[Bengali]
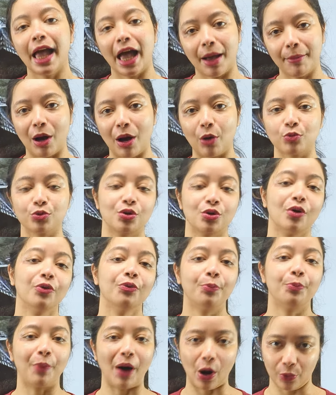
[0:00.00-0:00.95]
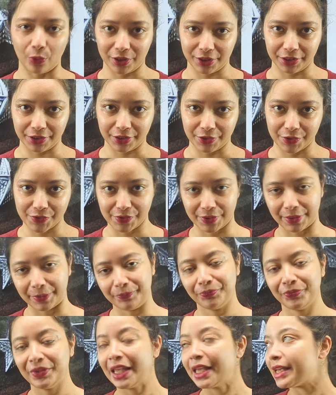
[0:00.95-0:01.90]
অ্যামাউন্ট অফ পাওয়ার ইন
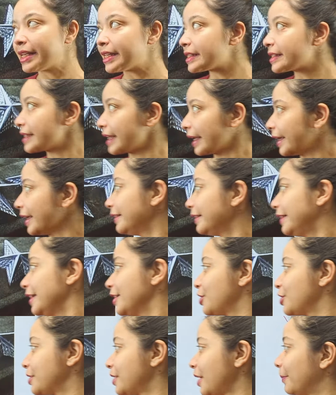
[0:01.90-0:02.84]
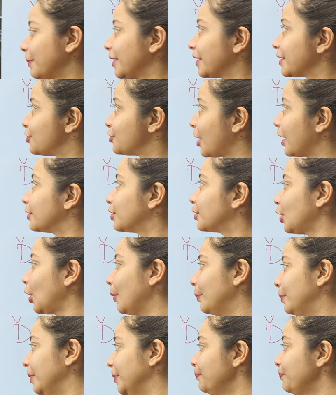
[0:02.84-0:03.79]
ইটসেলফ সেকেন্ড থিং যেটা আমাদের জানতে
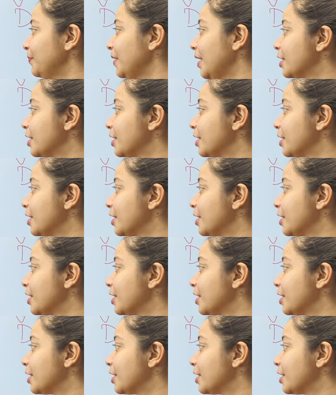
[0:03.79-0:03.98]
হবে